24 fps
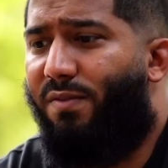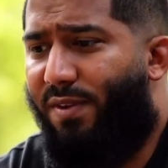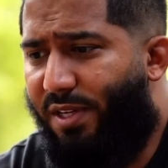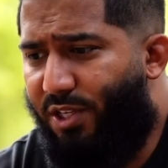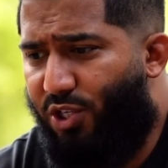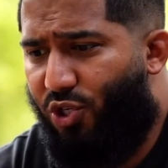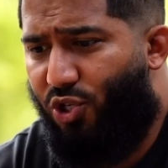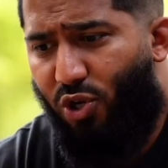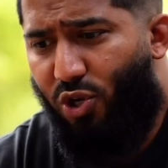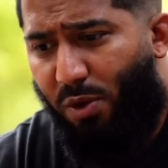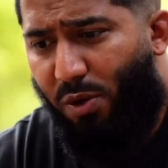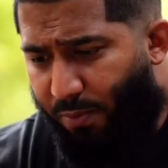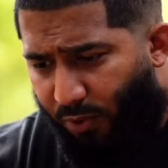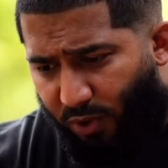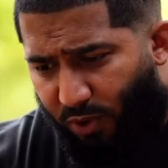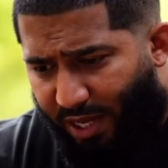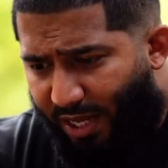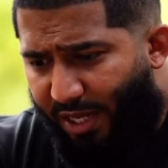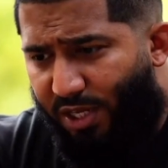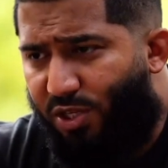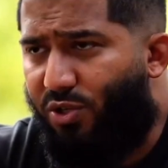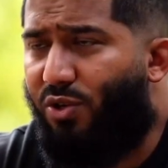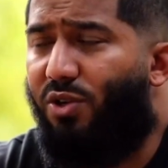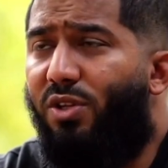Was Job?
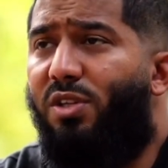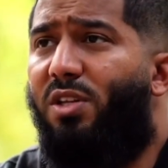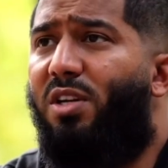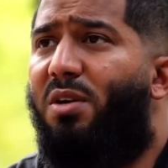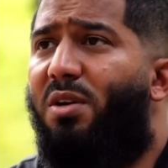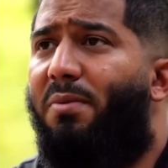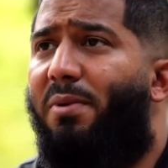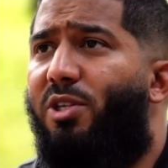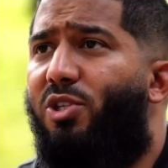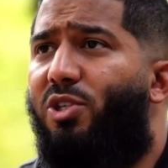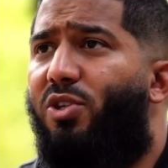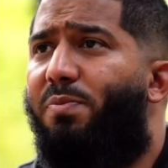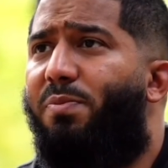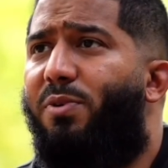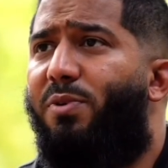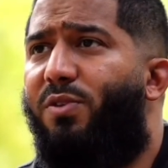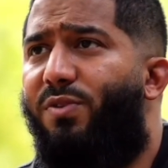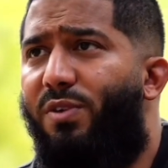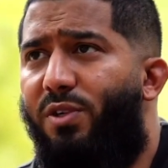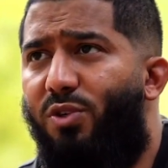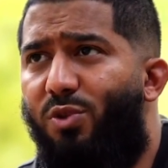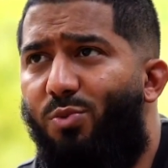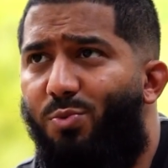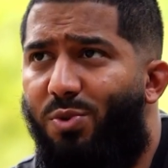Okay, ich kündige meinen Job,
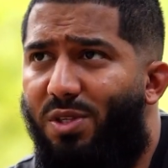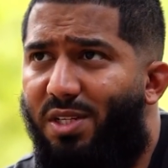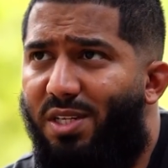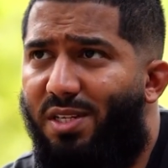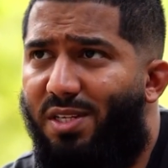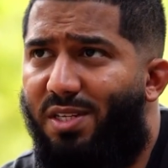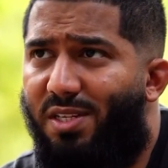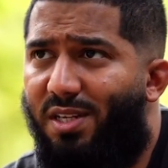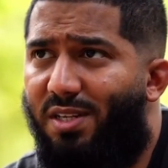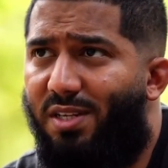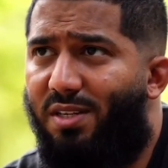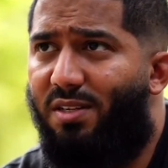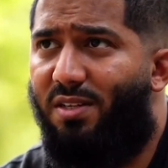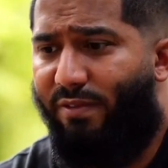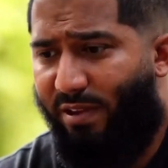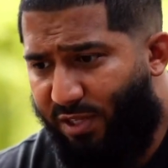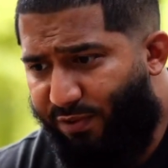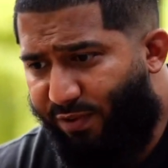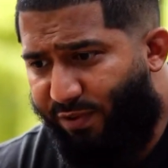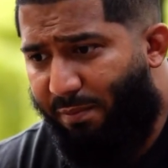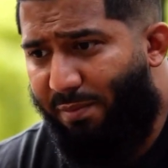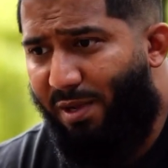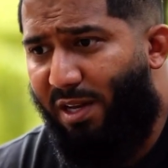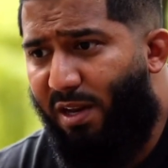ich will nur mit dir sein.
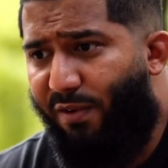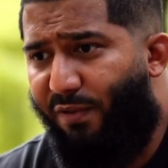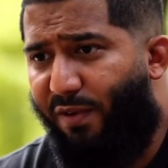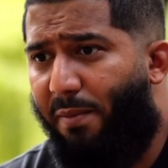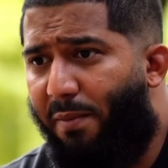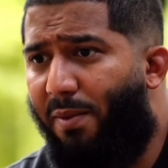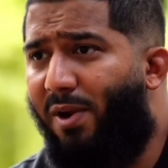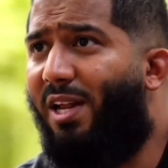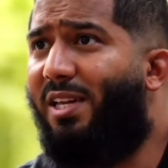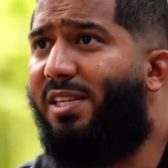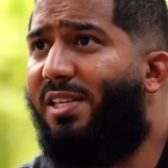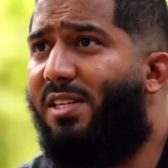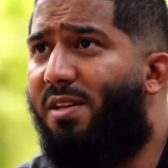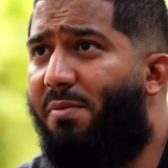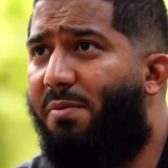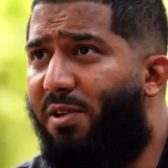Was Familie verlassen,